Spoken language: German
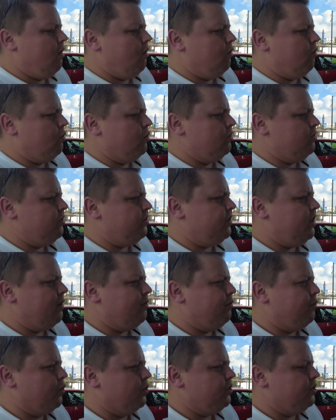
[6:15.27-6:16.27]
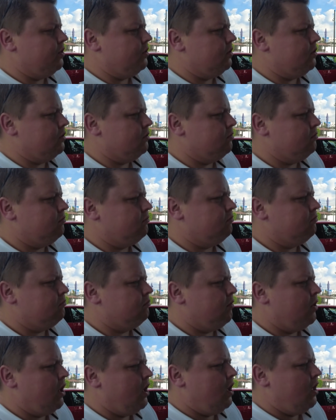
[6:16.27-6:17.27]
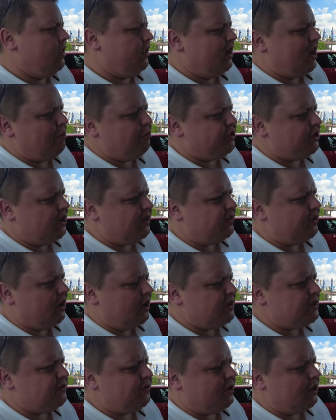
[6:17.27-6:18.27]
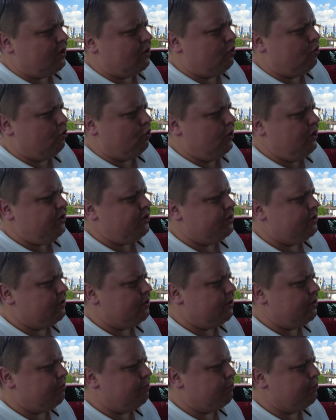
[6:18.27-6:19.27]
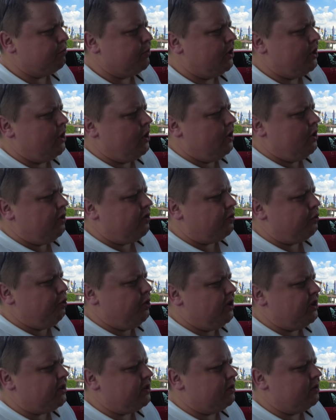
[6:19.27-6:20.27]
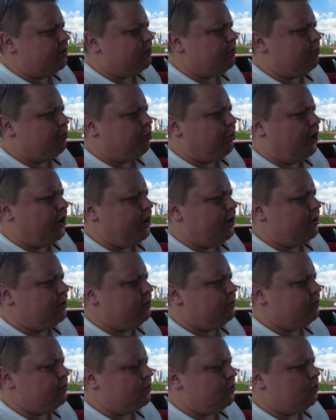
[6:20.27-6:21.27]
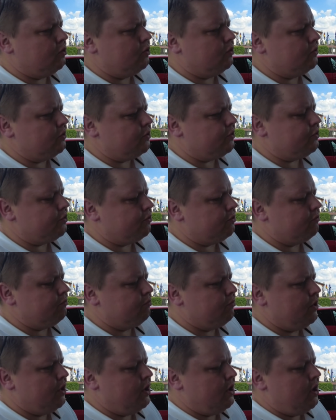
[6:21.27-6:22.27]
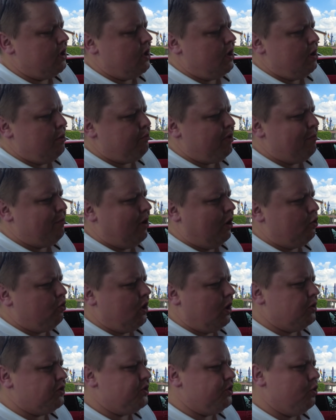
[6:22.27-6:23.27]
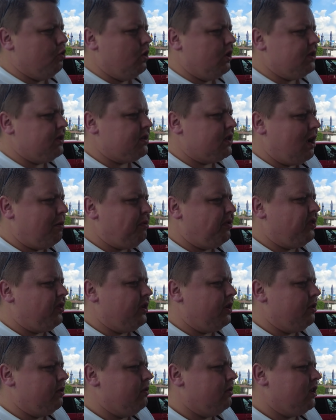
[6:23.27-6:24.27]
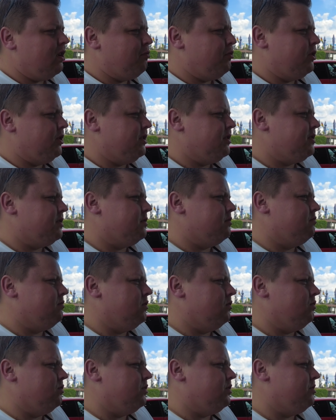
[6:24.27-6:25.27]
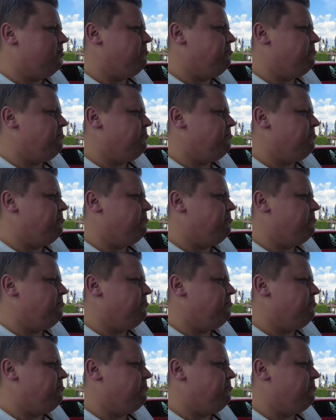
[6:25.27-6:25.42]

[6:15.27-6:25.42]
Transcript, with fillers: und der wurde, den habe ich als Jahreswagen geholt im südlichen Bayern und beim Autohaus Joas gab es den damals und